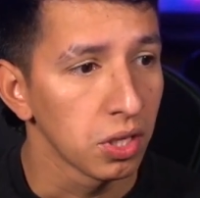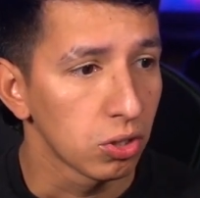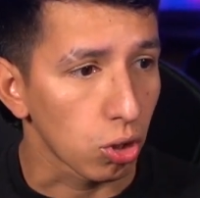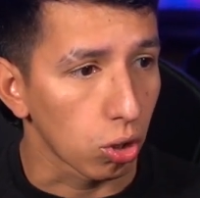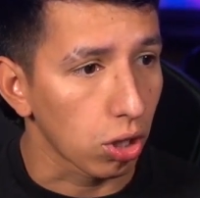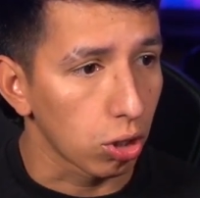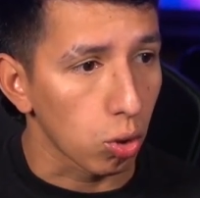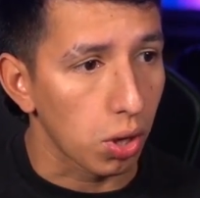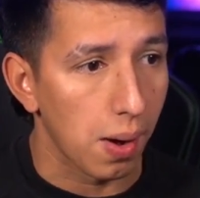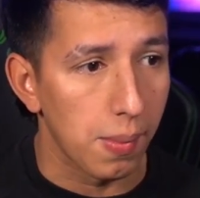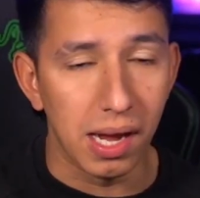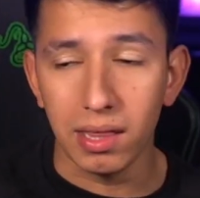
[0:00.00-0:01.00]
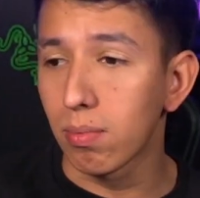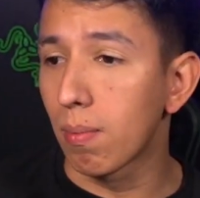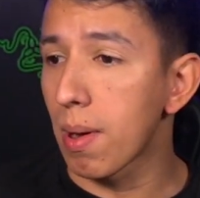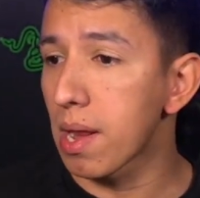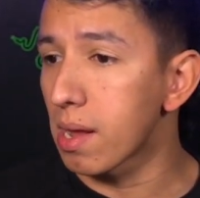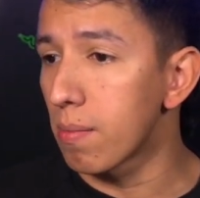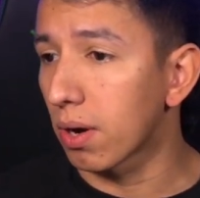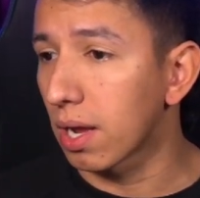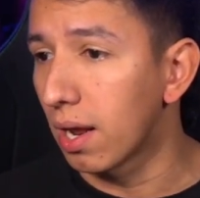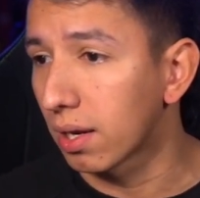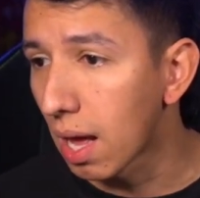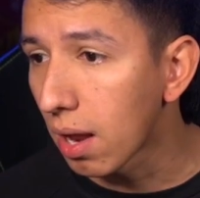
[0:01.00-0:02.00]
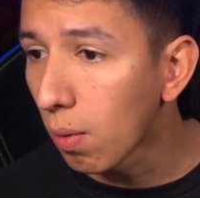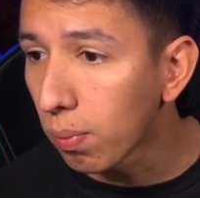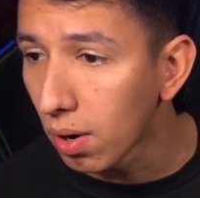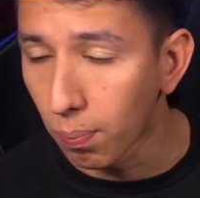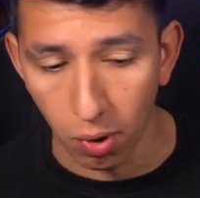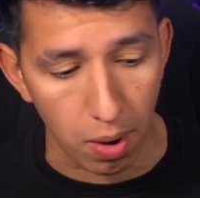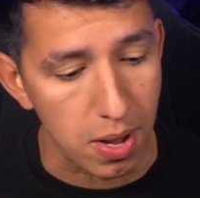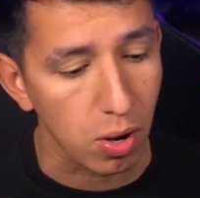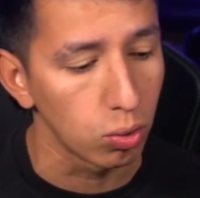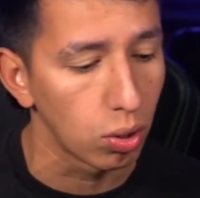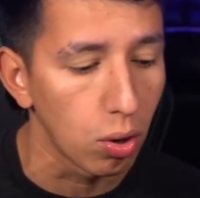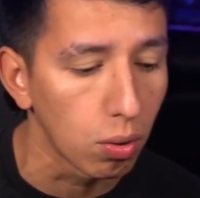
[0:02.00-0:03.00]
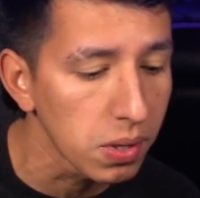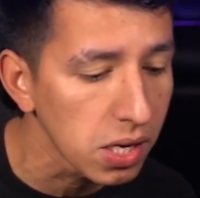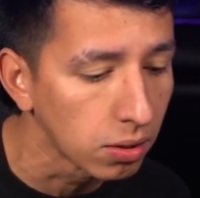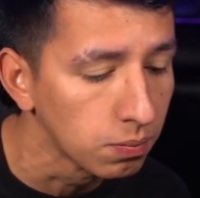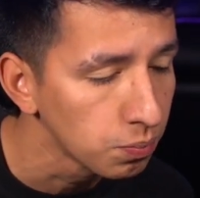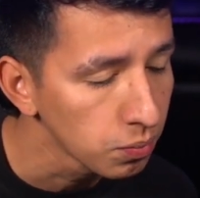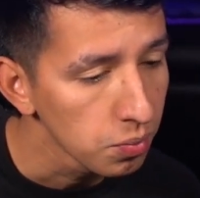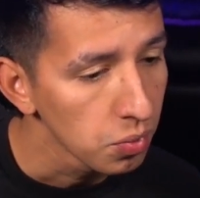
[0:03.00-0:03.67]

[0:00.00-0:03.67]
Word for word: Yo no quiero tocar más este mamá porque la verdad lo, polémico no es lo mío.